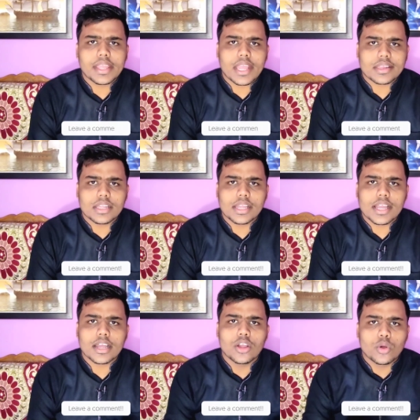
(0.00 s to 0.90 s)
कैसा
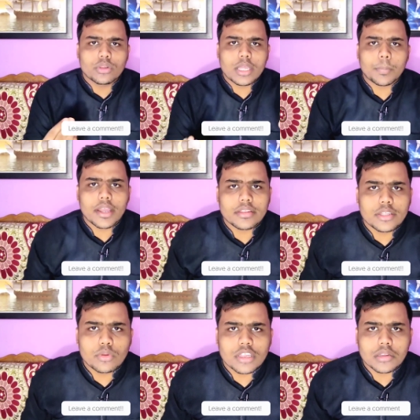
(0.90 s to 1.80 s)
लगा उसकी
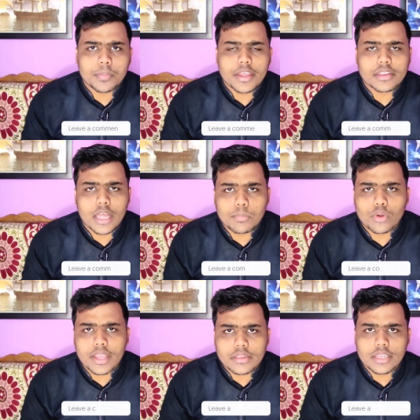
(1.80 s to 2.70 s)
प्राइसिंग उसके स्पेक्स
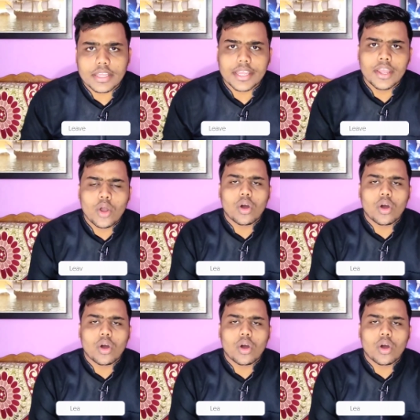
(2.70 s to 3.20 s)
आपको कैसे लगे